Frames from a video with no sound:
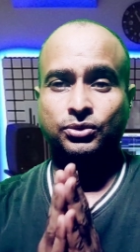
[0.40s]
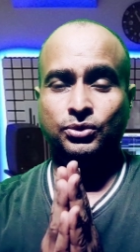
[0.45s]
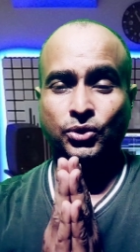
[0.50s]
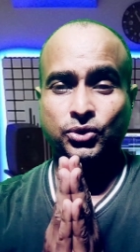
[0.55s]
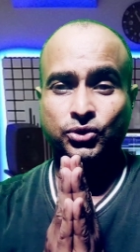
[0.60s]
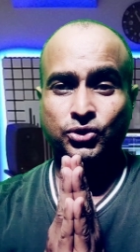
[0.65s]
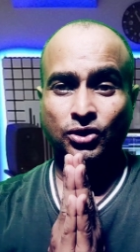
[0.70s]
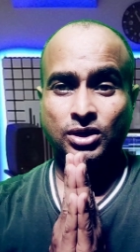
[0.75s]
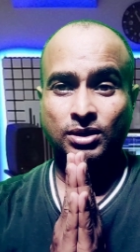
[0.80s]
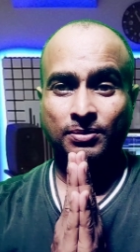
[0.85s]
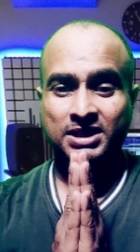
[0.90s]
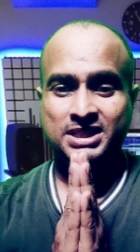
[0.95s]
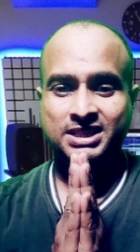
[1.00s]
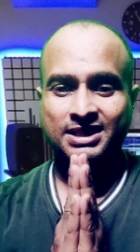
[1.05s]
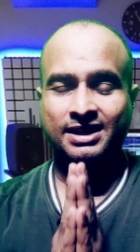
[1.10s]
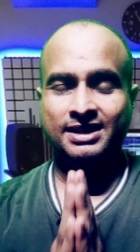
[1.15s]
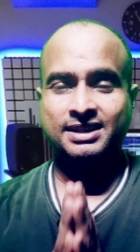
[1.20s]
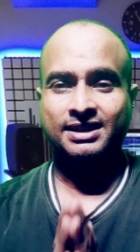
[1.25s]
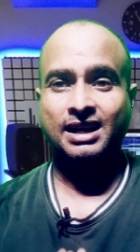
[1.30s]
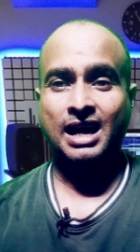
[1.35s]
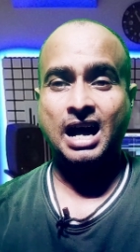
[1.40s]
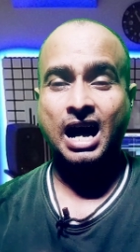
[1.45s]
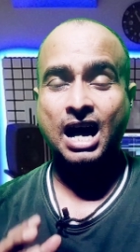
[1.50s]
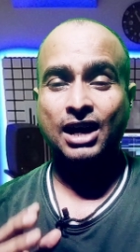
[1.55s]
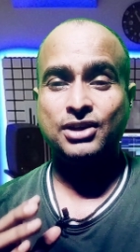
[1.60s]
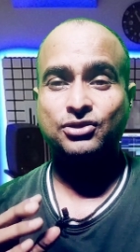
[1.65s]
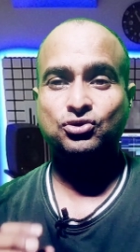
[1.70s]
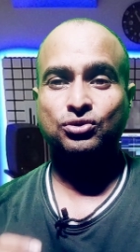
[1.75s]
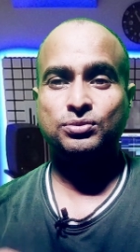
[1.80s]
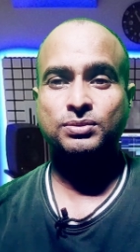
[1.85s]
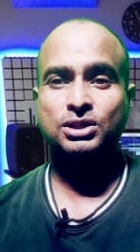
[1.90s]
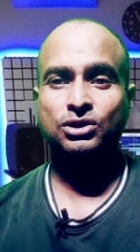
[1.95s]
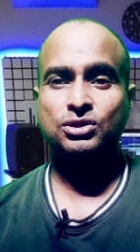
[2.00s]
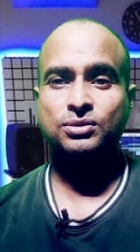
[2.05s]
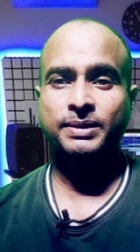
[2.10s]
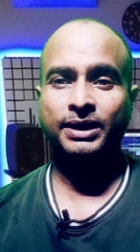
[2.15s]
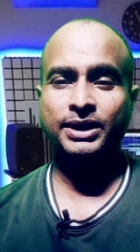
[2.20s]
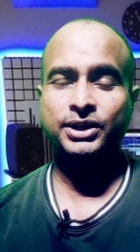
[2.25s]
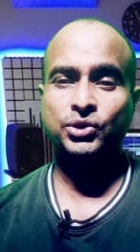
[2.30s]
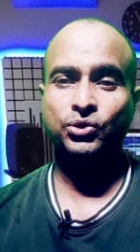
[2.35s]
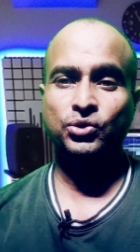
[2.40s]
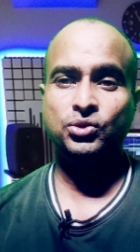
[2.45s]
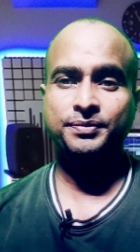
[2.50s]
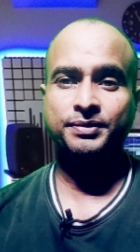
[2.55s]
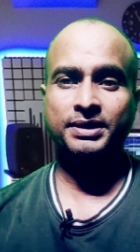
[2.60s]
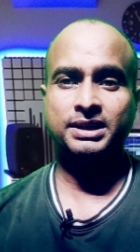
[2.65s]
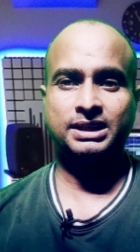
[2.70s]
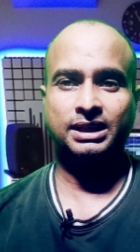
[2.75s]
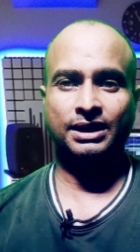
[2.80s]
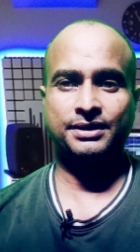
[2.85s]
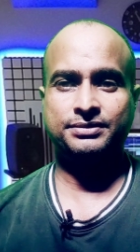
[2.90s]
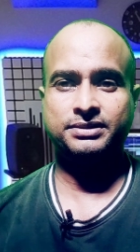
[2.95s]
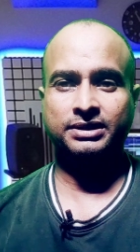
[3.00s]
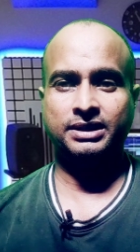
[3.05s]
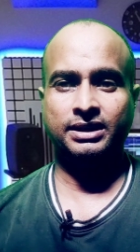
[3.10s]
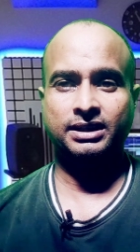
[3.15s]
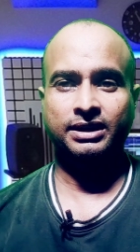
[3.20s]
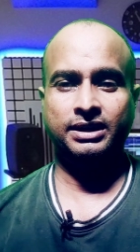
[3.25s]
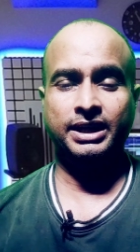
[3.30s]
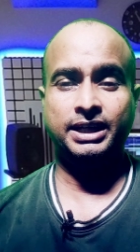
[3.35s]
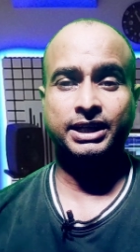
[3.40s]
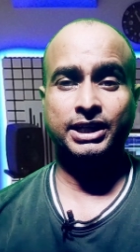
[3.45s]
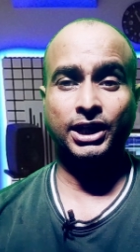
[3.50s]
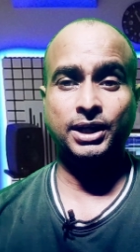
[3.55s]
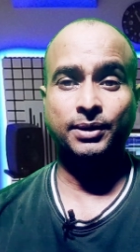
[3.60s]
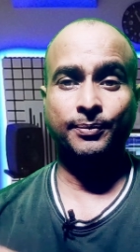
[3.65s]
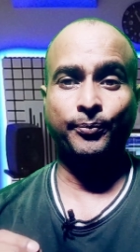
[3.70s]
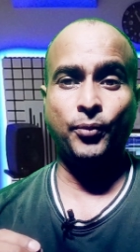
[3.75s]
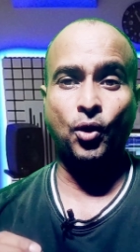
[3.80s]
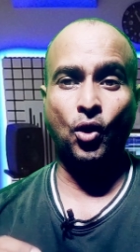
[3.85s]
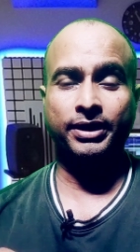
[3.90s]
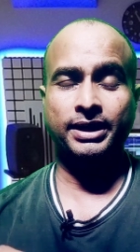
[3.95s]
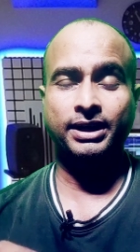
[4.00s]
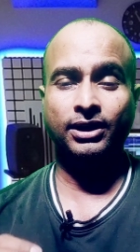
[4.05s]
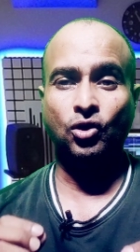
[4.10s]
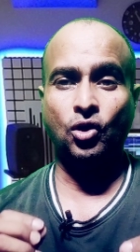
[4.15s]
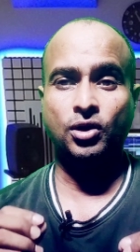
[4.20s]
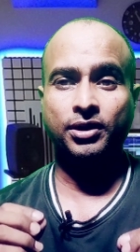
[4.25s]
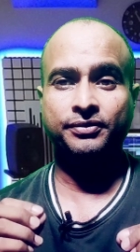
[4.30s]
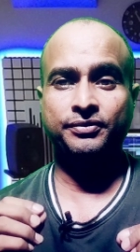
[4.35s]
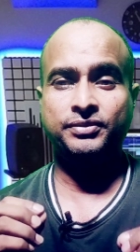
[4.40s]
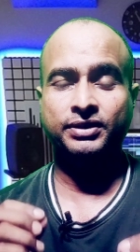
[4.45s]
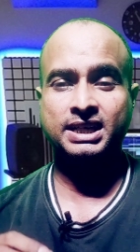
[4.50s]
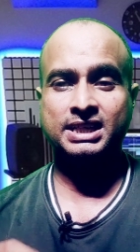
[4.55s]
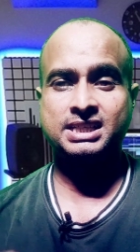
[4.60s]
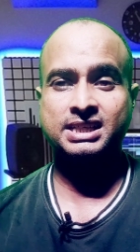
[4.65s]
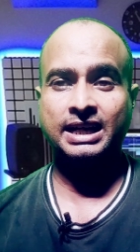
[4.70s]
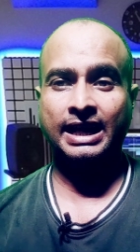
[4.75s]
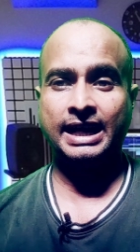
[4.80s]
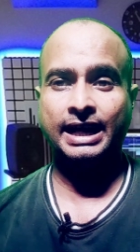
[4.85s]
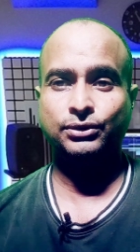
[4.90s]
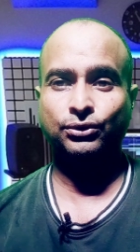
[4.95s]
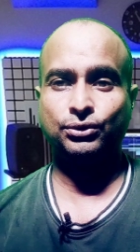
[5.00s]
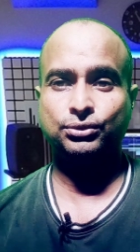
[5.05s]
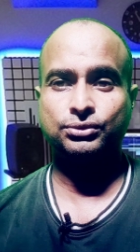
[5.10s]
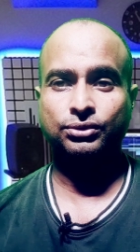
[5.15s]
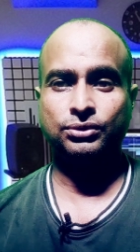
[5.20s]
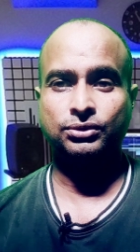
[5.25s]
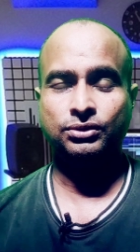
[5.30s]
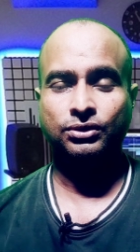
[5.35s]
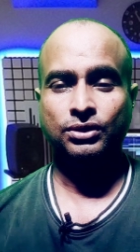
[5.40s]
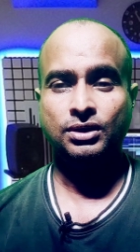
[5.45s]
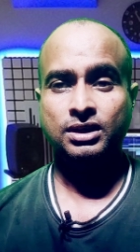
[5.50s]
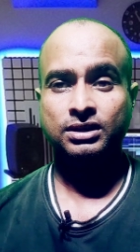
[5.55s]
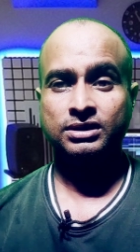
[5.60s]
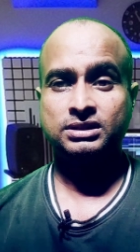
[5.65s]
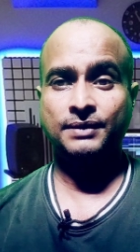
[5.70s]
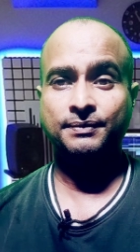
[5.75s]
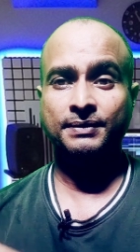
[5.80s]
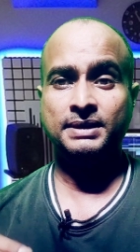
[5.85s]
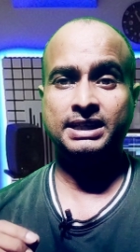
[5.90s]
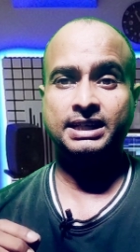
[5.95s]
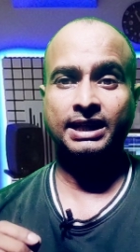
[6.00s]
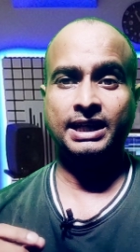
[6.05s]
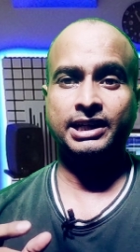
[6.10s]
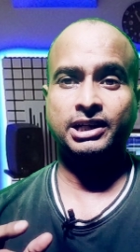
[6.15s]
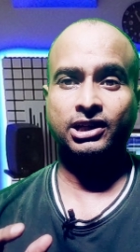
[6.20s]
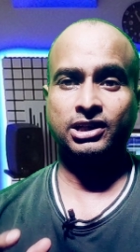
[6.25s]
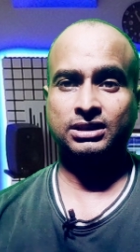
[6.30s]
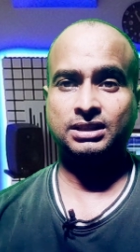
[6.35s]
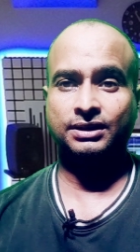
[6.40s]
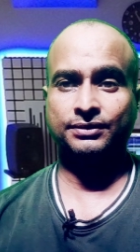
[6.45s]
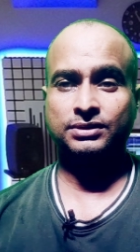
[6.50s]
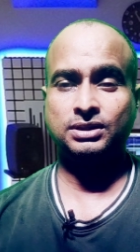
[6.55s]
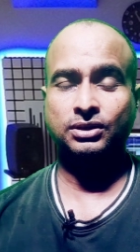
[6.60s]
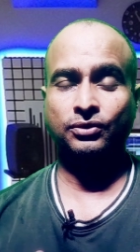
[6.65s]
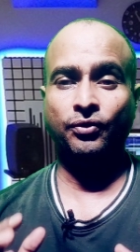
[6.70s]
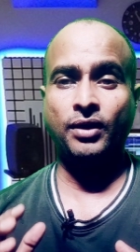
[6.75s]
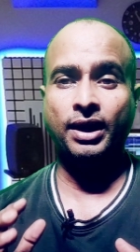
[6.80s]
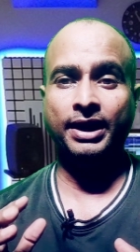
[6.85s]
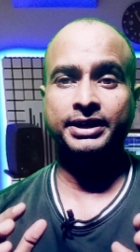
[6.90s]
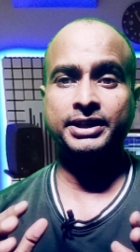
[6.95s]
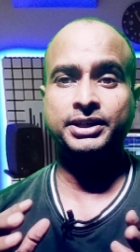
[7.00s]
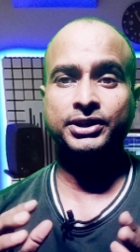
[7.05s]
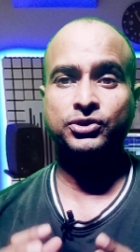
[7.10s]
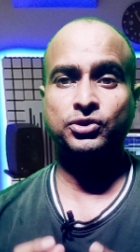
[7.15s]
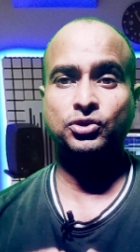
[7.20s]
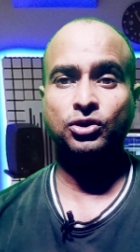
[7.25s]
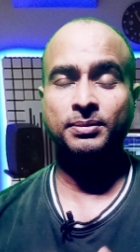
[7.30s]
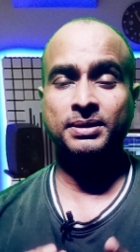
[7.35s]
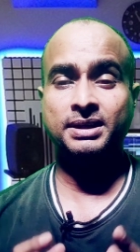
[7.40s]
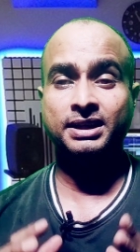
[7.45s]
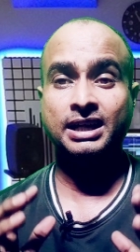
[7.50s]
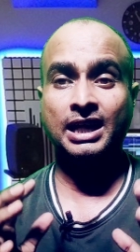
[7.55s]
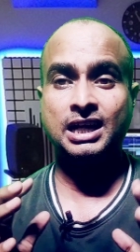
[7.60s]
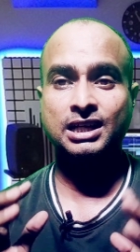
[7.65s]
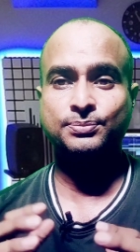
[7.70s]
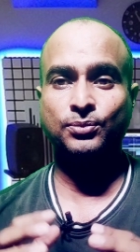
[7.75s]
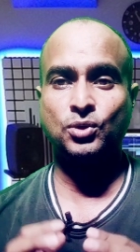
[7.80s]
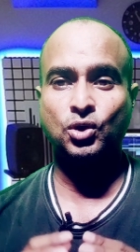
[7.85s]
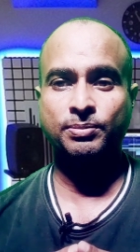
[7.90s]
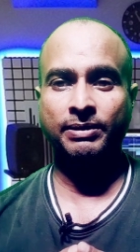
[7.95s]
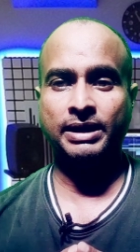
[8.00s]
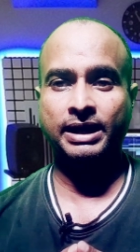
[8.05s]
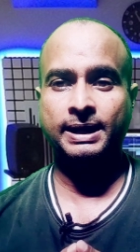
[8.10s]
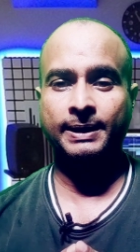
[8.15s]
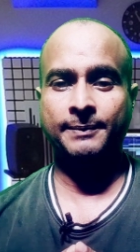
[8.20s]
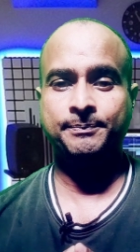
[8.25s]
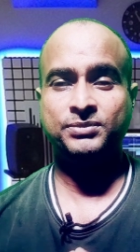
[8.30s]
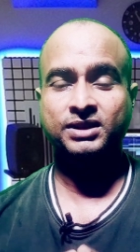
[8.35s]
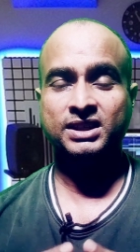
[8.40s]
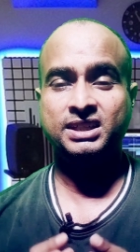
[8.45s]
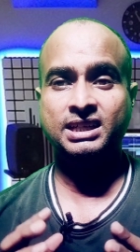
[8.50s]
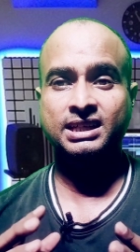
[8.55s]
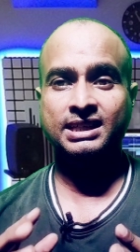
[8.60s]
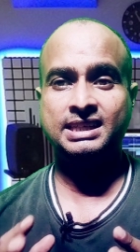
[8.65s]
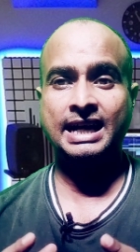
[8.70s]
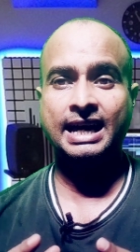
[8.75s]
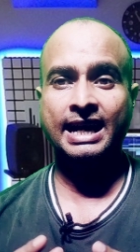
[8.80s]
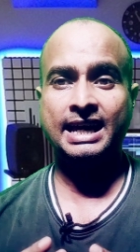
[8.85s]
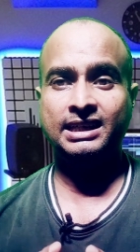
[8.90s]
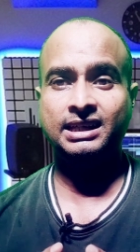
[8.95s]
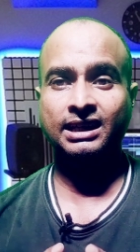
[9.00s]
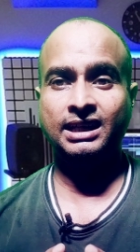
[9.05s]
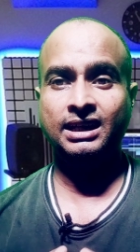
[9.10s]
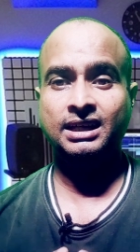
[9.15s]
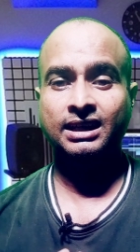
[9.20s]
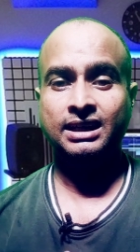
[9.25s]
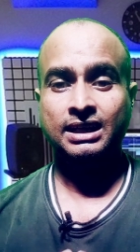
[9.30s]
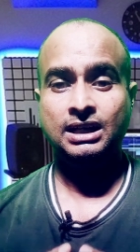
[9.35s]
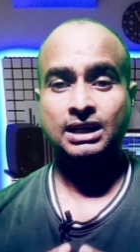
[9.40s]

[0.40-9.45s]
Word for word: दोस्तों नमस्कार आज सुबह सुबह YouTube की तरफ से एक इम्पोर्टेंट नोटिफिकेशन आया दोस्तों सभी क्रिएटर की तरफ से YT स्टूडियो में डैशबोर्ड में आया ये क्या है कि